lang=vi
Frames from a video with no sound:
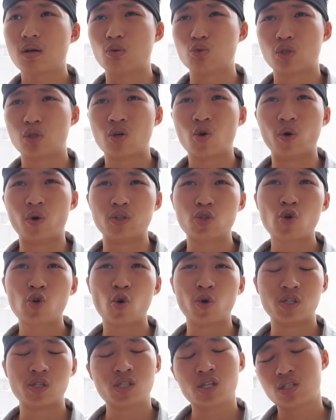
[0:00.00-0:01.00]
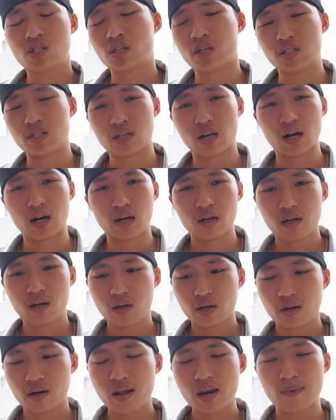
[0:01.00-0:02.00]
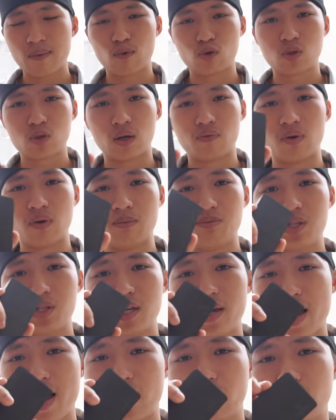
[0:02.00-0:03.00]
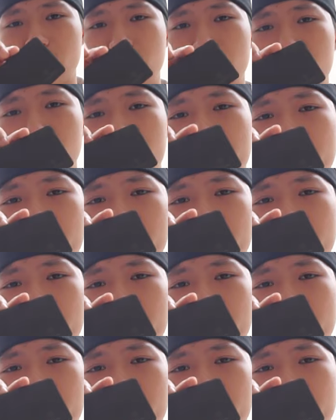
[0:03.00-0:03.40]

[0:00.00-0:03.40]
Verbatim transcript: cổng chuyển đổi trôi nổi trên thị trường hiện giờ đây là một sản phẩm chính hãng tới từ